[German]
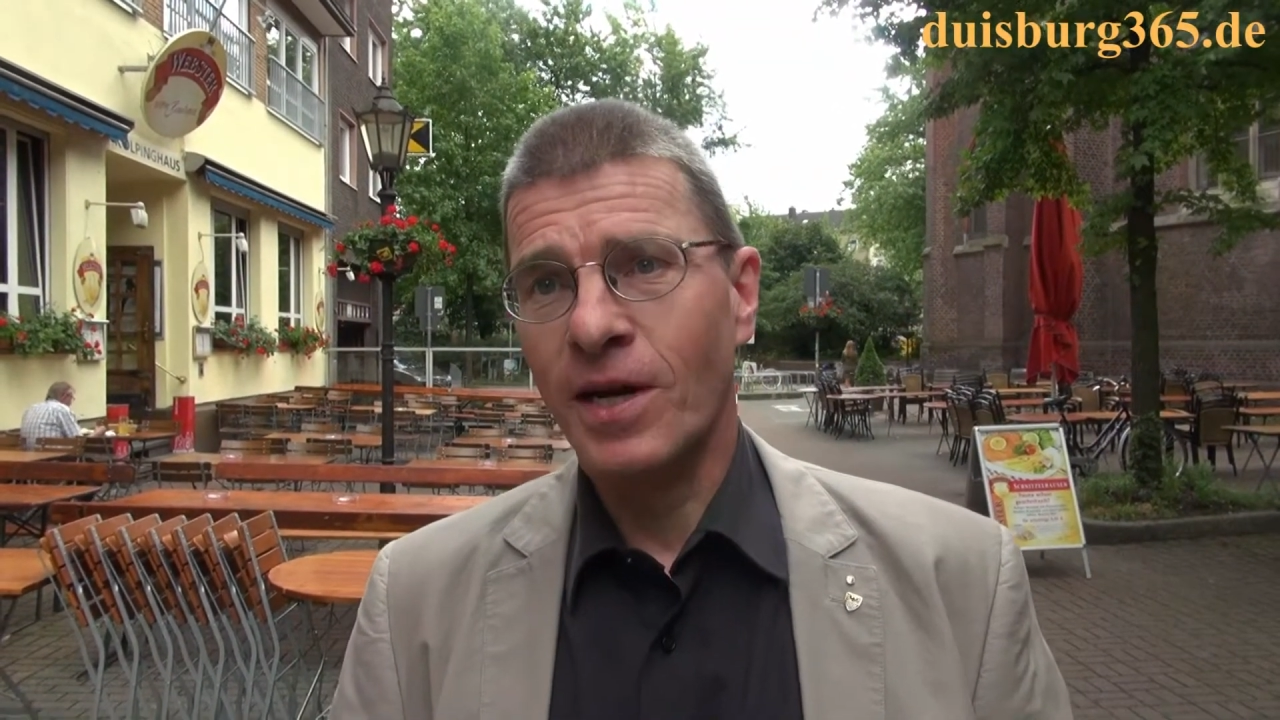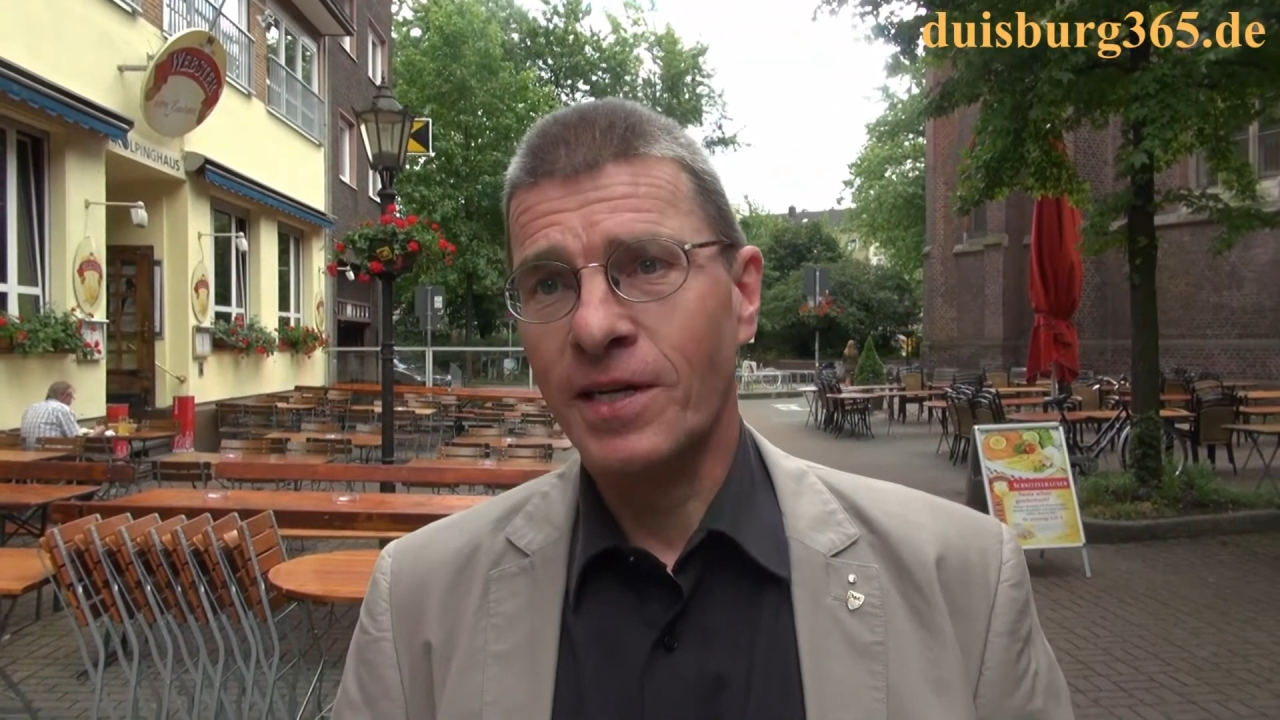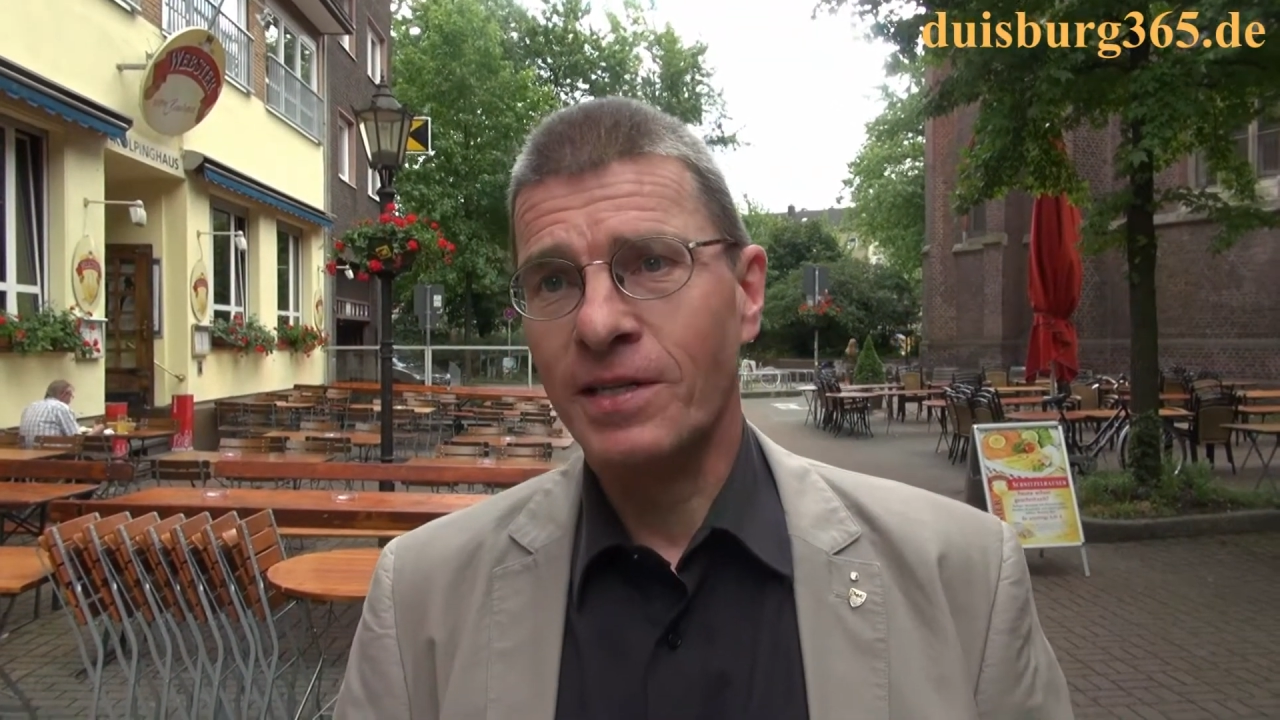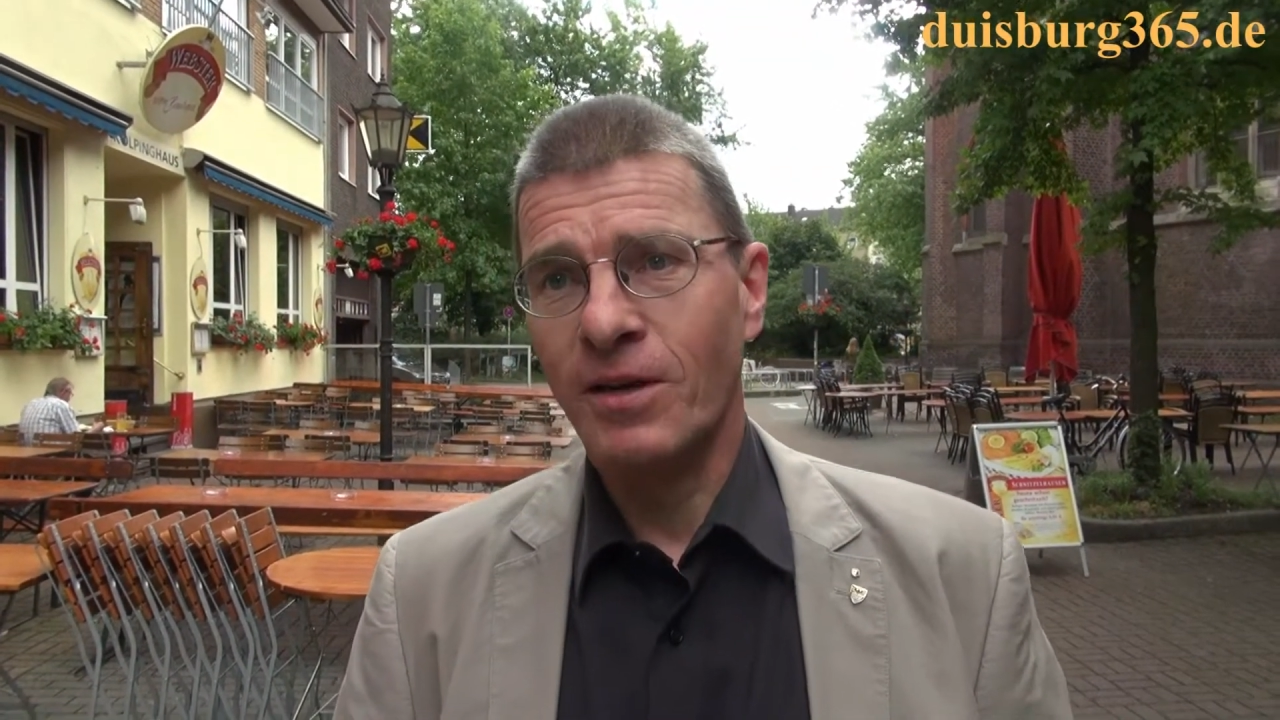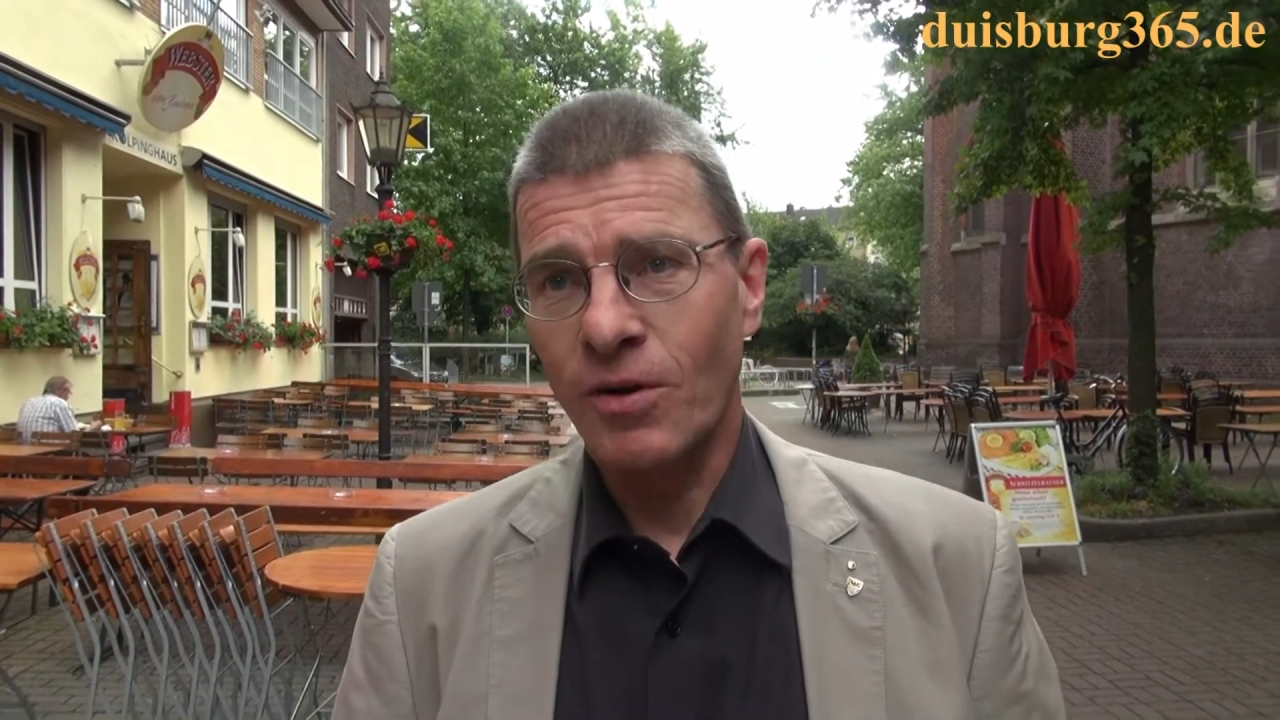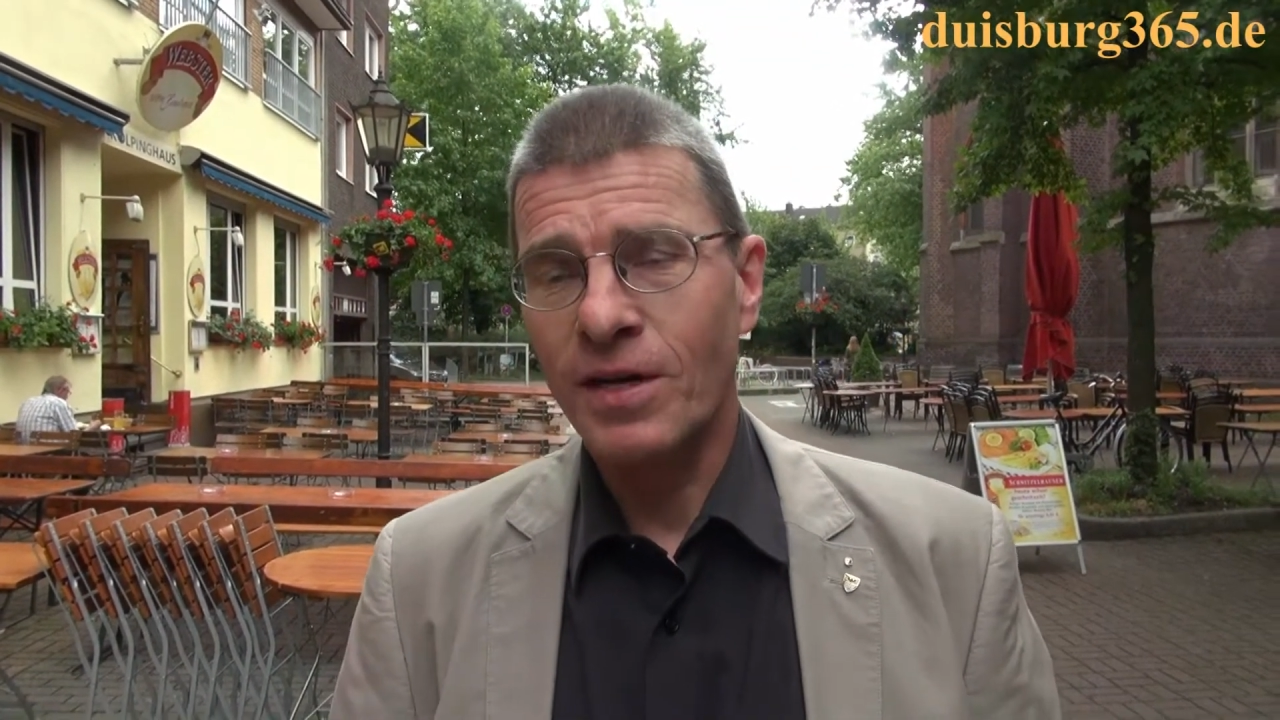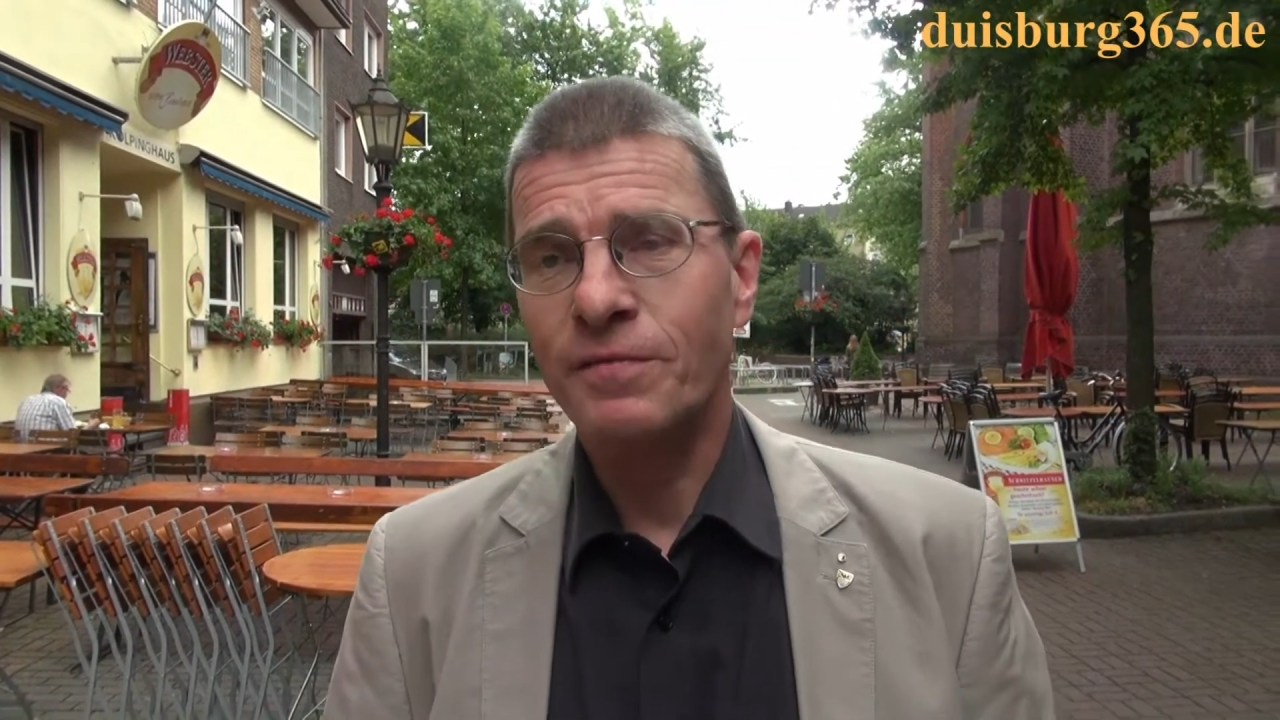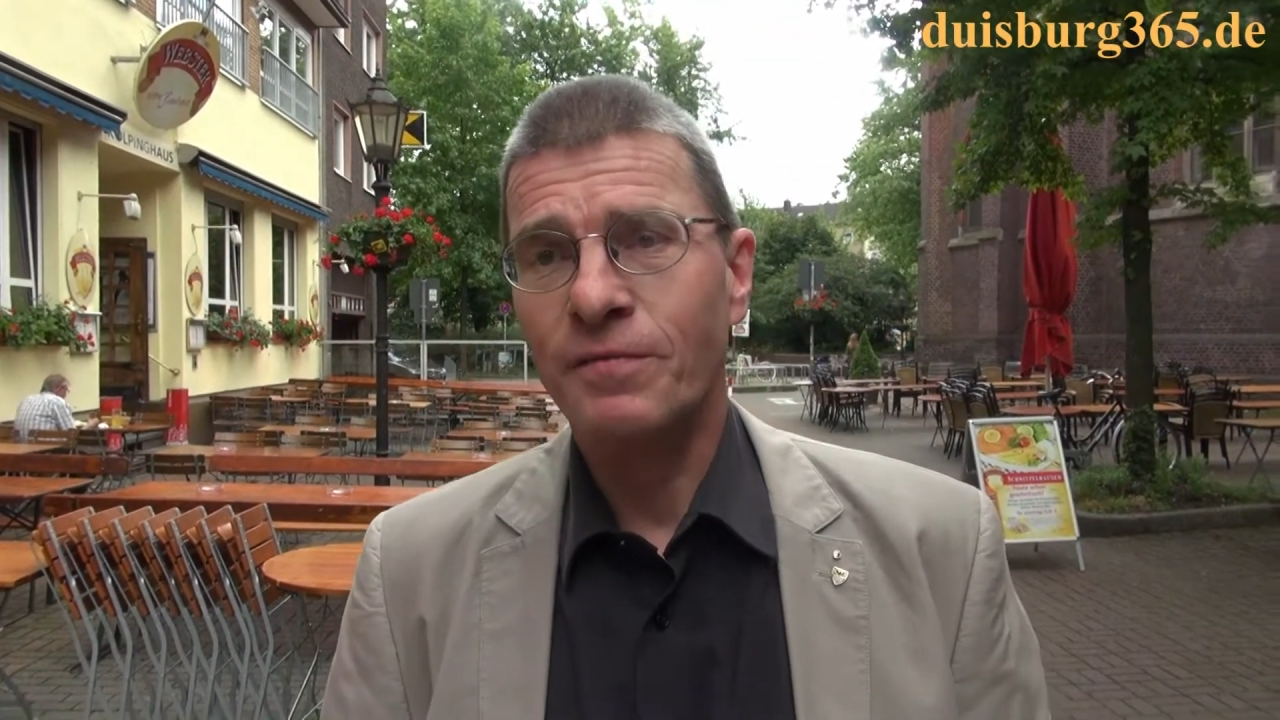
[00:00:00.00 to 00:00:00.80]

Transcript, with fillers: einer dauerhaften